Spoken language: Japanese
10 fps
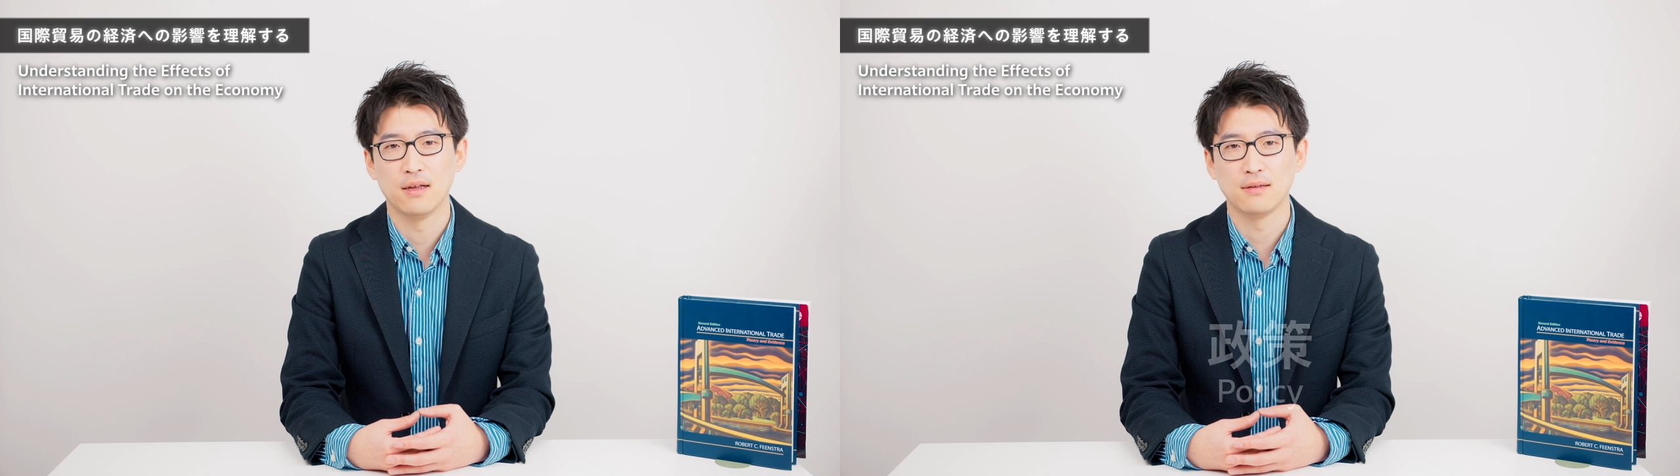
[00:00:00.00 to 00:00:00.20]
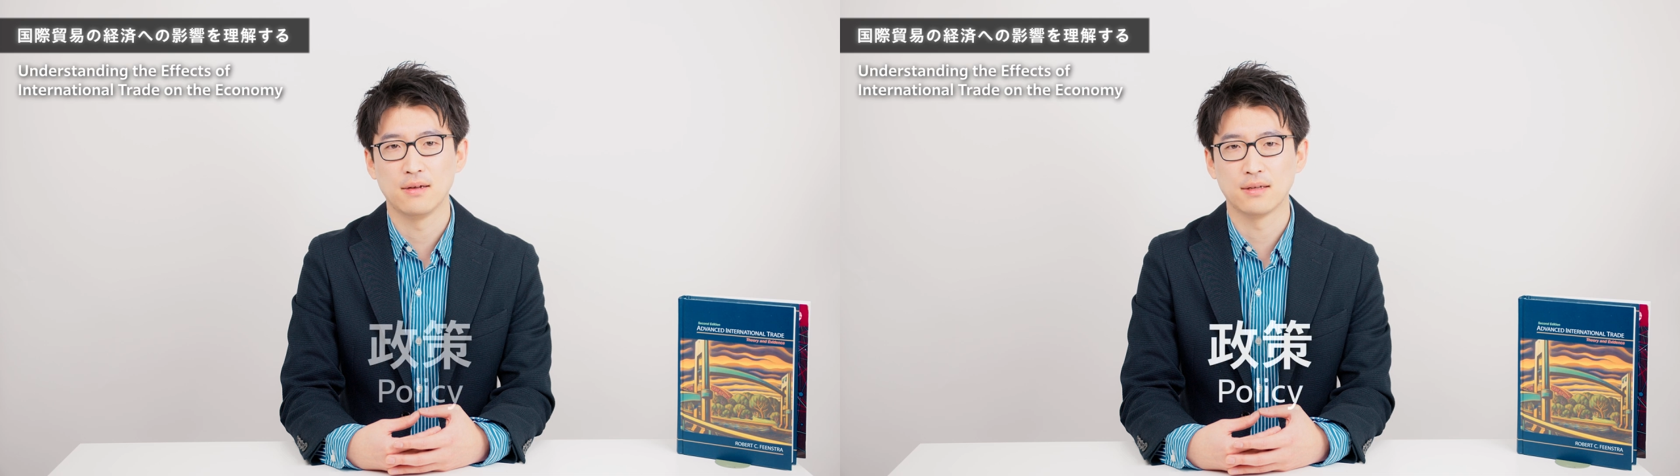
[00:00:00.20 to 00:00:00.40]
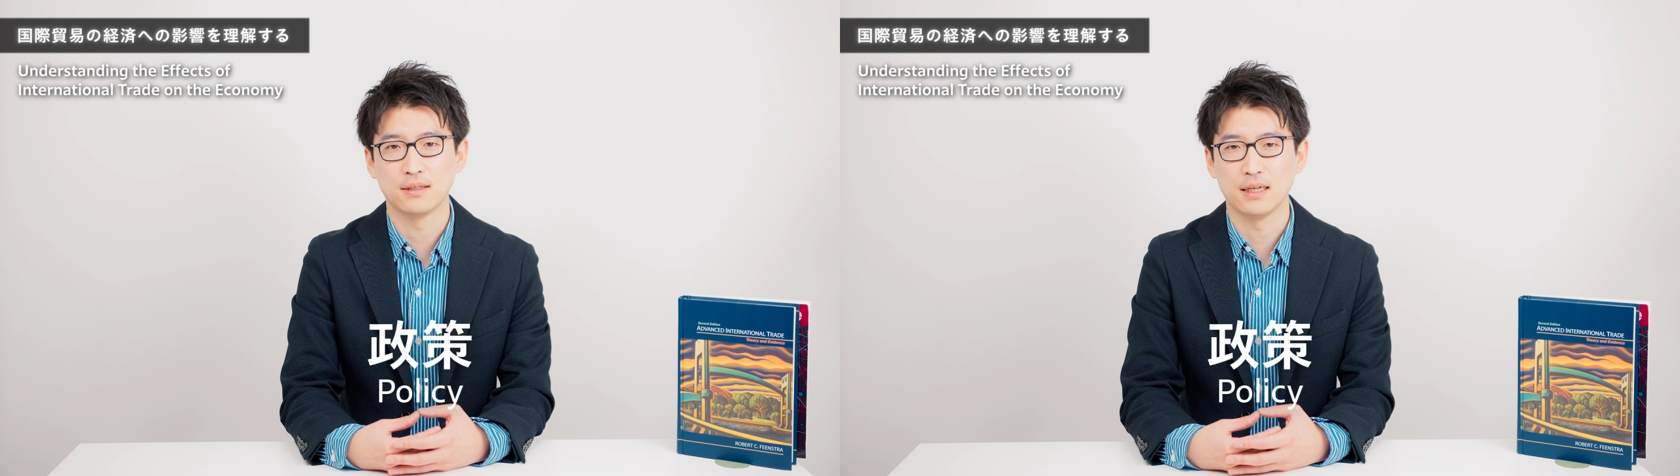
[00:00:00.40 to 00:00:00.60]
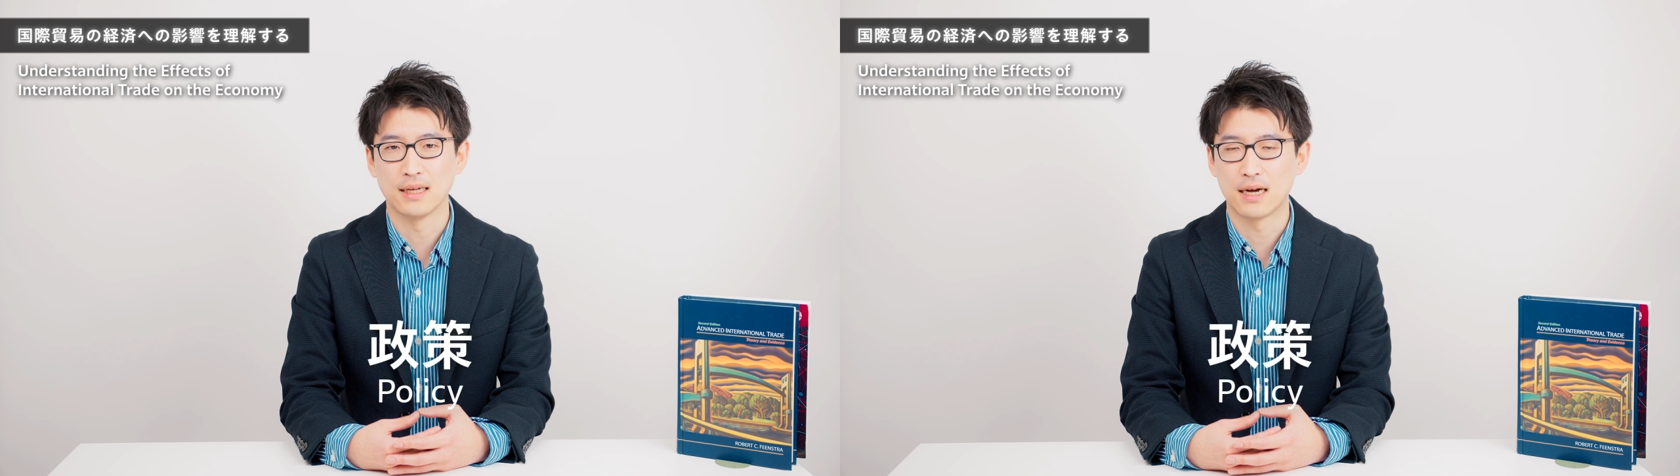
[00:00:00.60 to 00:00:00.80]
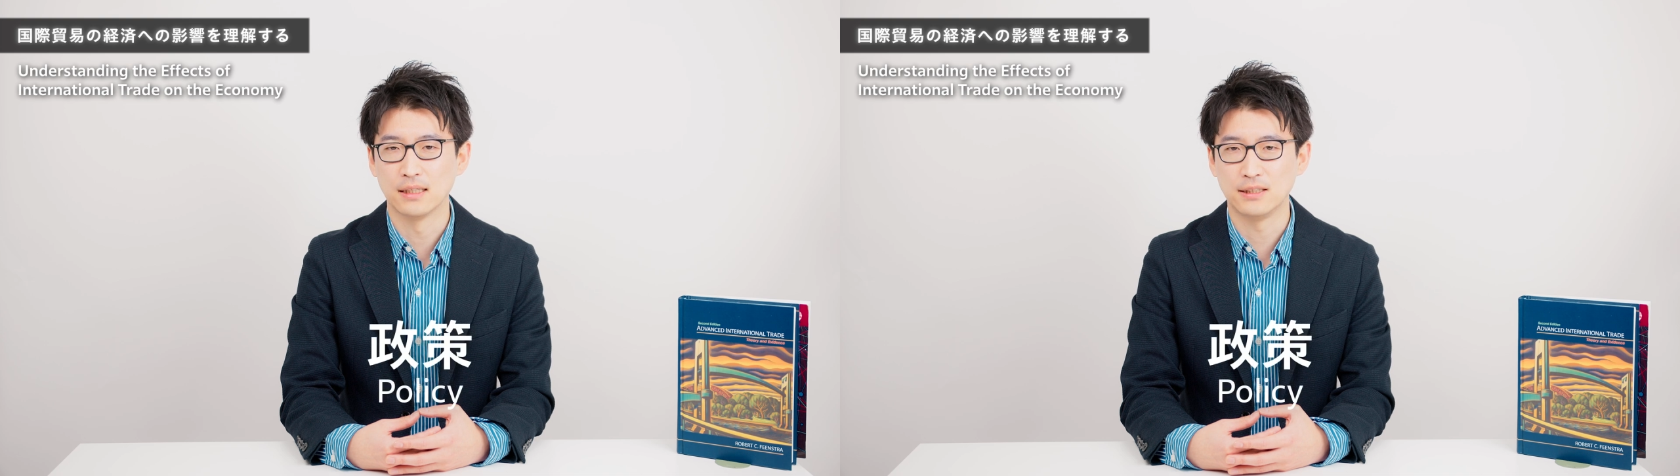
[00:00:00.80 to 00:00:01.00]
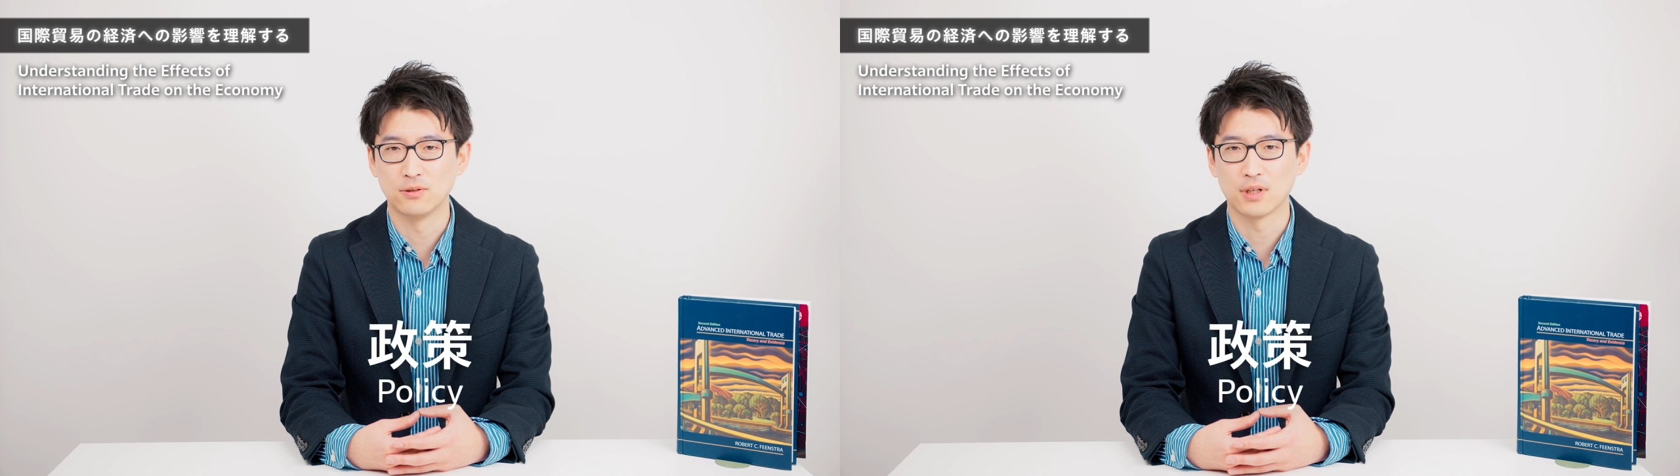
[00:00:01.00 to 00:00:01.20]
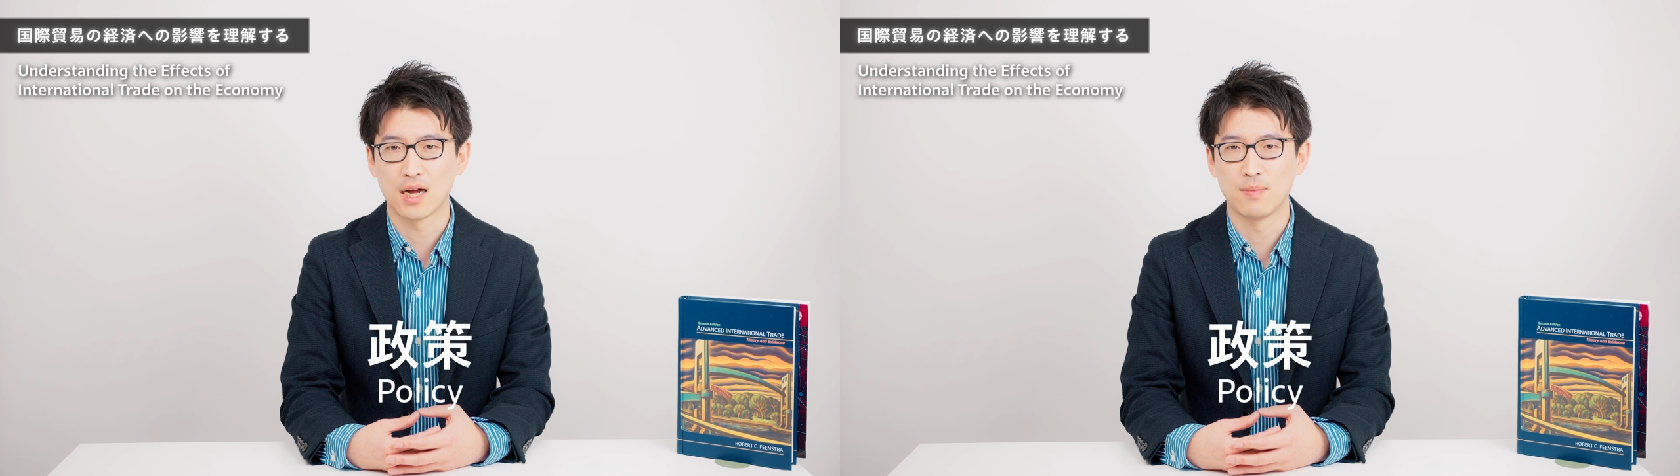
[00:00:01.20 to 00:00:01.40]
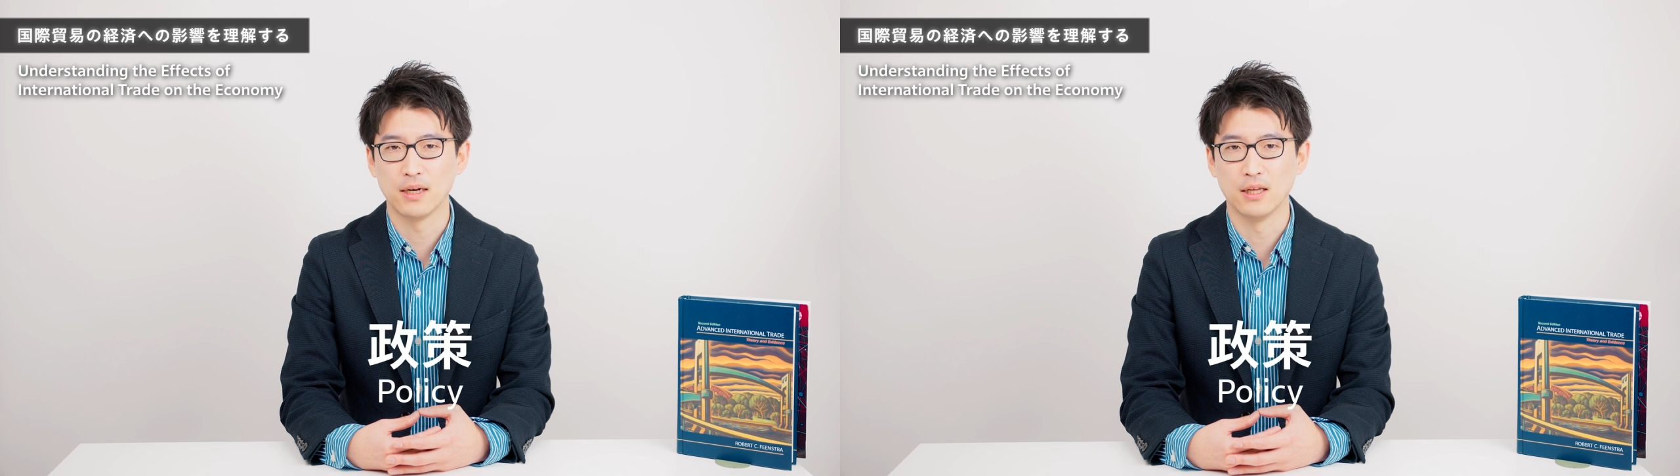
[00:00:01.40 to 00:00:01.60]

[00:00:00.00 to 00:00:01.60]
政策的な関心の高ま